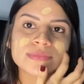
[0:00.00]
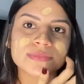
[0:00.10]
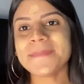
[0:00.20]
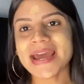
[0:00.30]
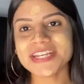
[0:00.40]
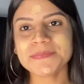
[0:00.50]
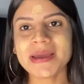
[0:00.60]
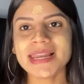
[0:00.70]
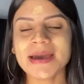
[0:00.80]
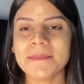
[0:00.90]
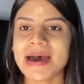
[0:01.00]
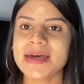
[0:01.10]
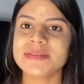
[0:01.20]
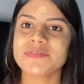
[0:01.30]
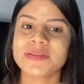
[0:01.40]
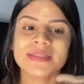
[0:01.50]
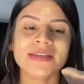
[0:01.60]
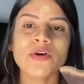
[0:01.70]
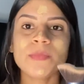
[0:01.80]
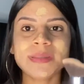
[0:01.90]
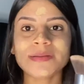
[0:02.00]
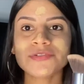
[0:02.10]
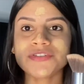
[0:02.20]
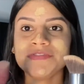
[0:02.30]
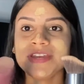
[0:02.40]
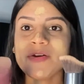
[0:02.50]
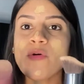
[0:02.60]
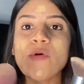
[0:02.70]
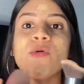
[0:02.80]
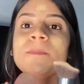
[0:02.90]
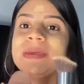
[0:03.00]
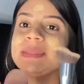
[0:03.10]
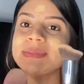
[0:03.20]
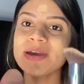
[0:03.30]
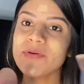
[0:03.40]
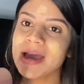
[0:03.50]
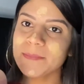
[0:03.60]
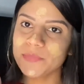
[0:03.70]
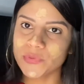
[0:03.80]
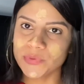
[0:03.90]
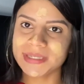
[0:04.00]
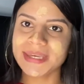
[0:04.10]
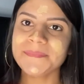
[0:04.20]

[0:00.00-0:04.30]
Pra espalhar a base, você tem a opção de vir com um pincel kabuki,